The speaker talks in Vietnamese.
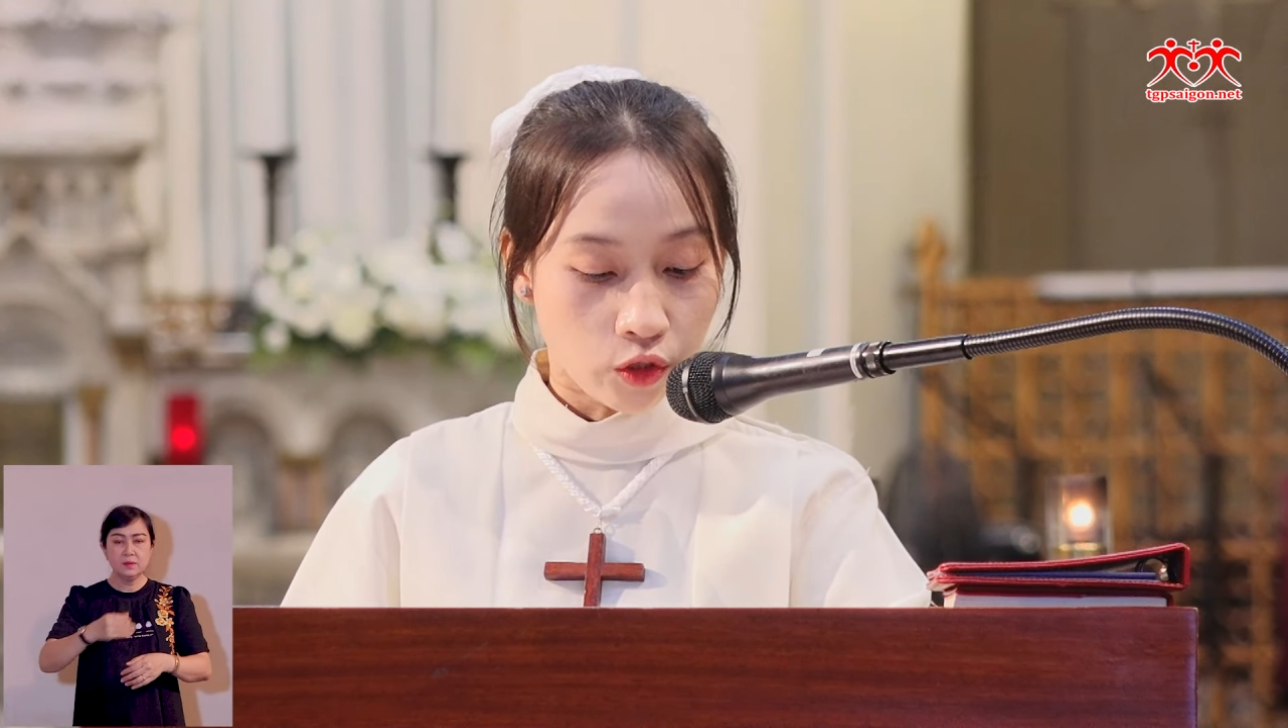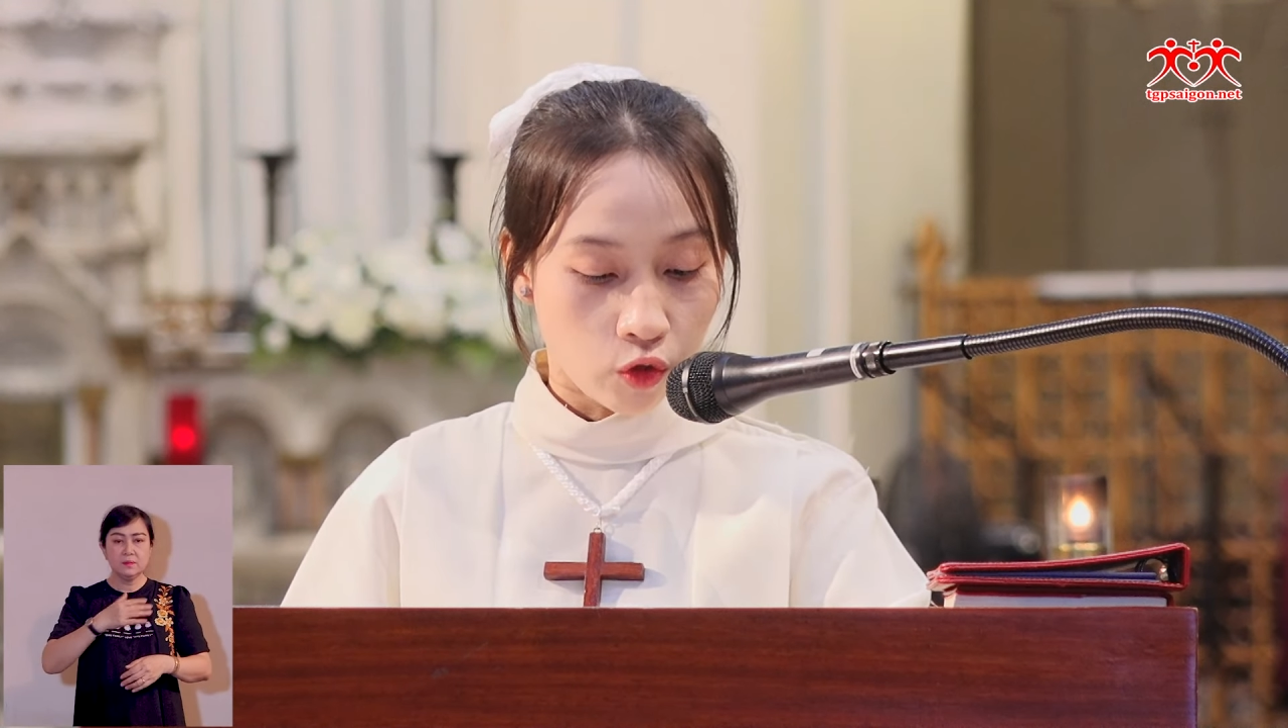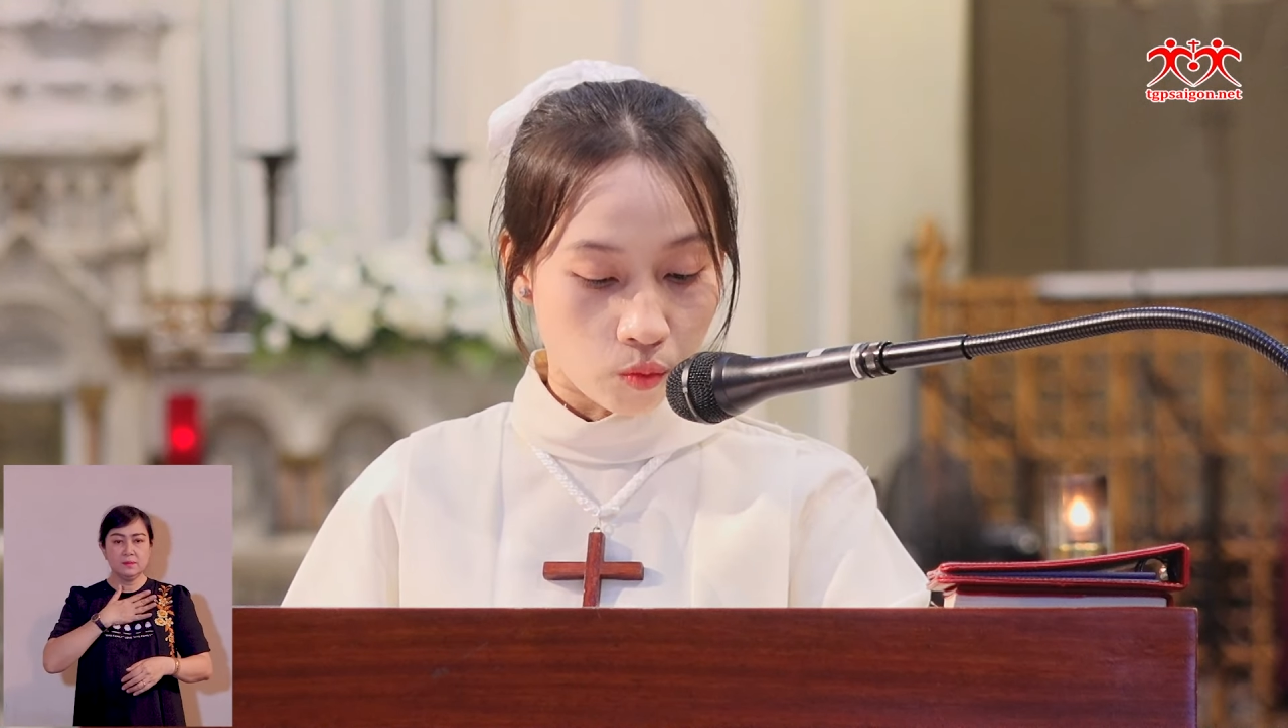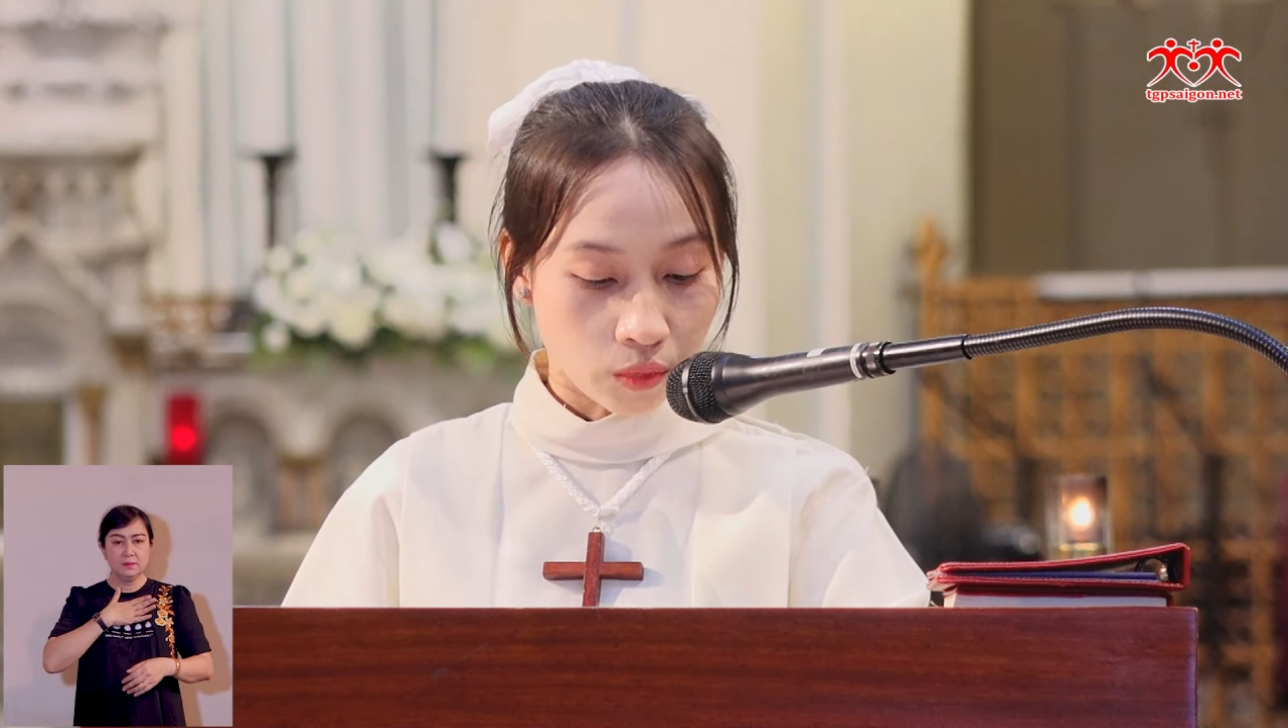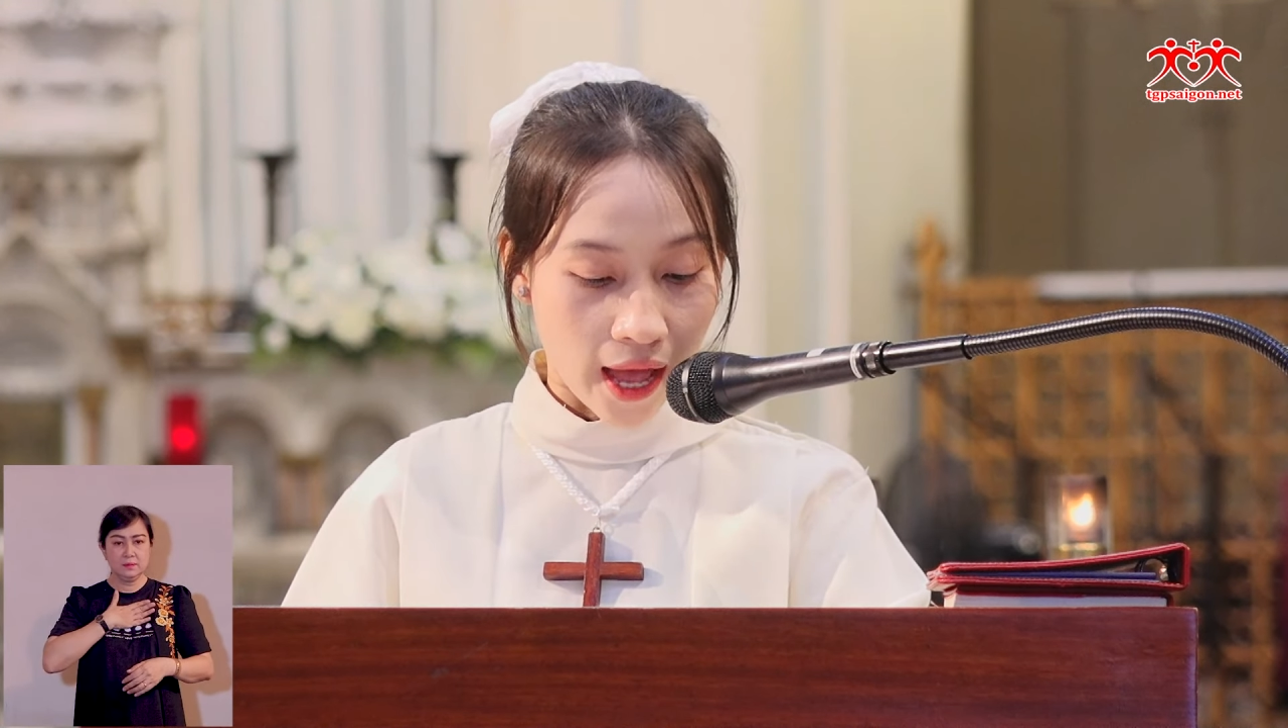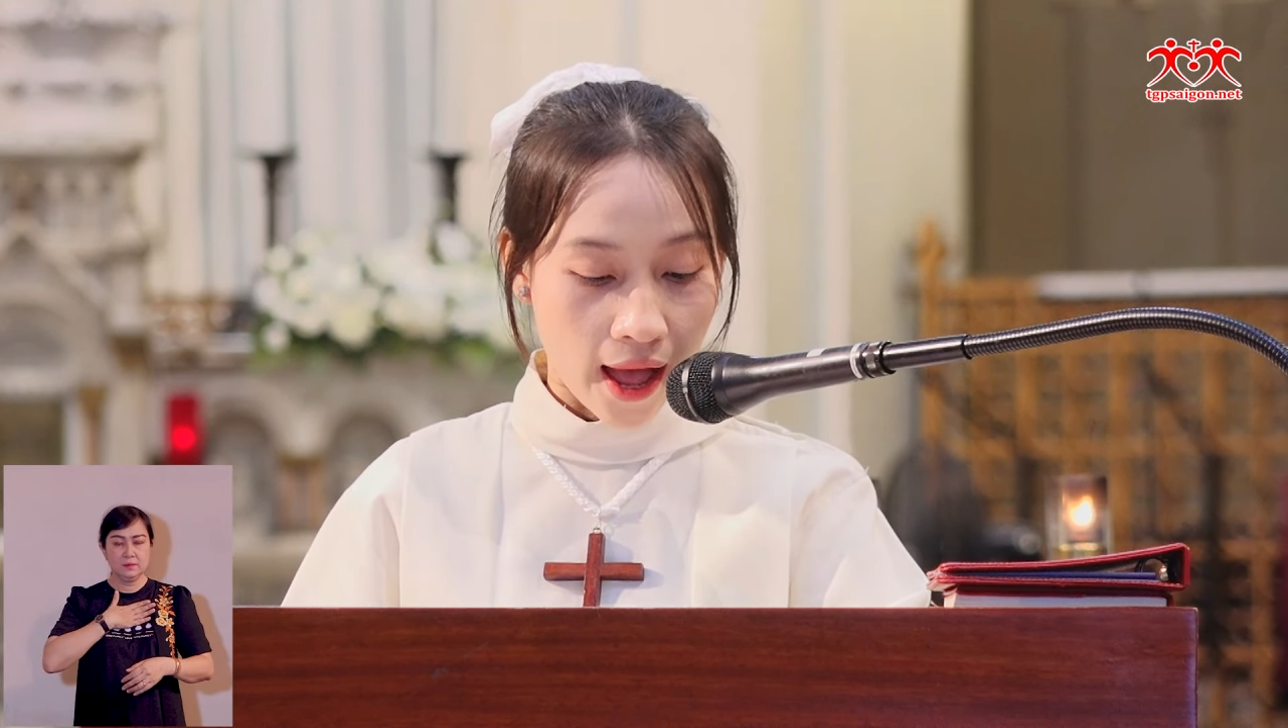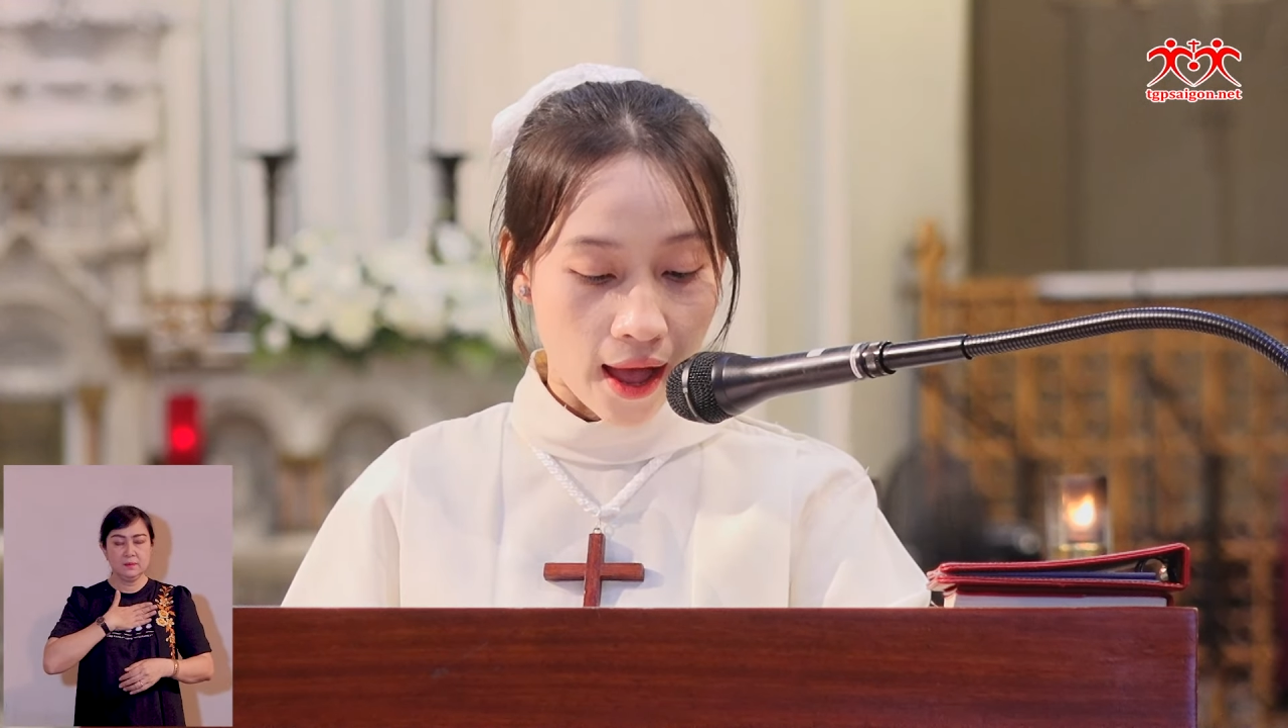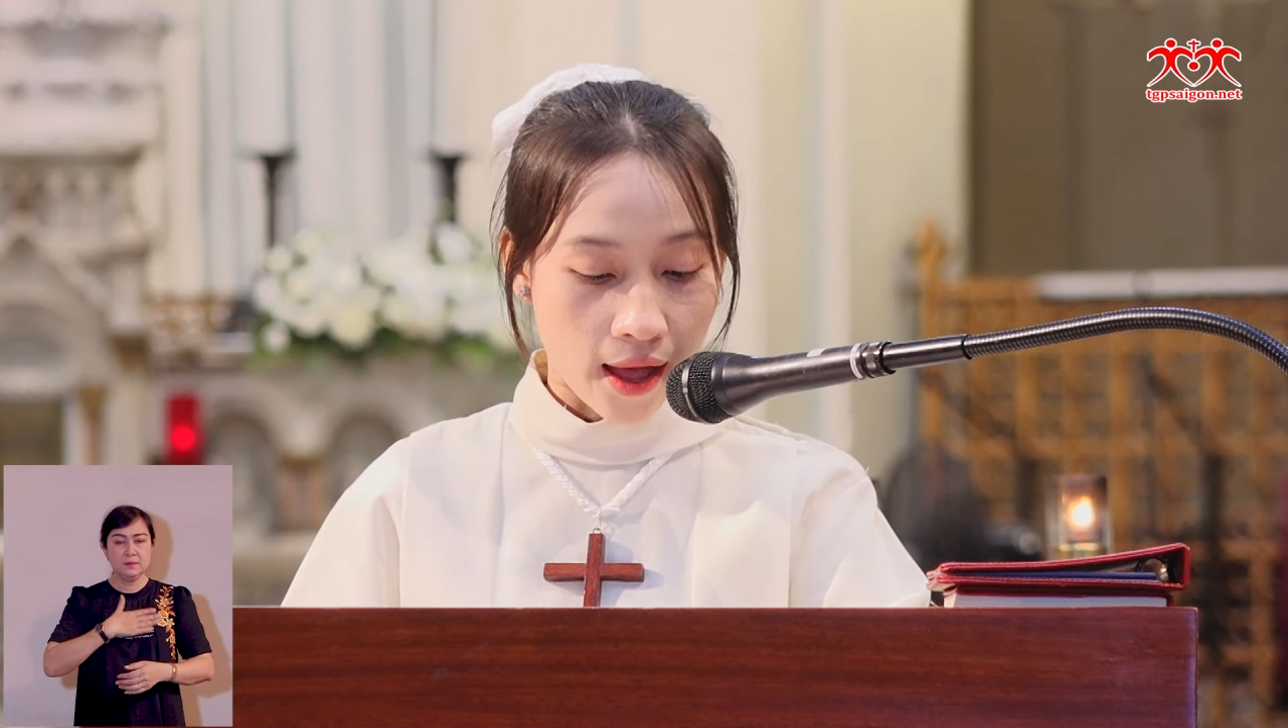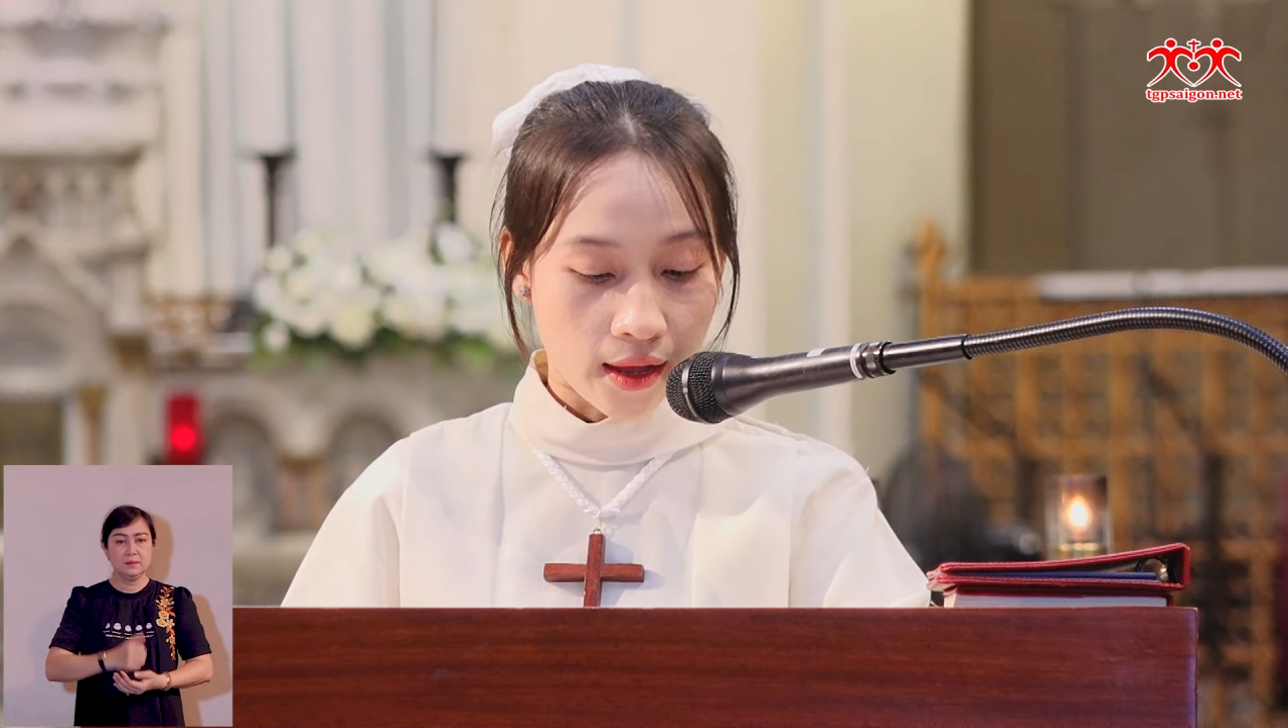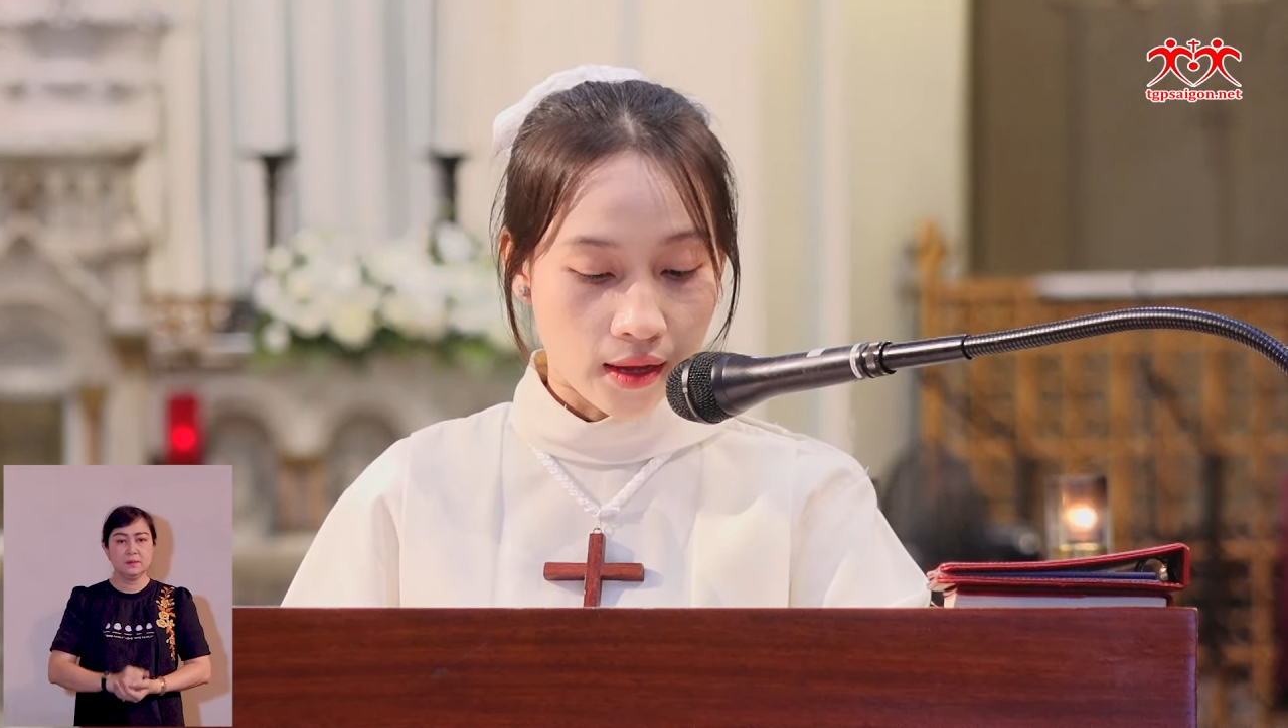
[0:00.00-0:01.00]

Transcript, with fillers: chúng ta,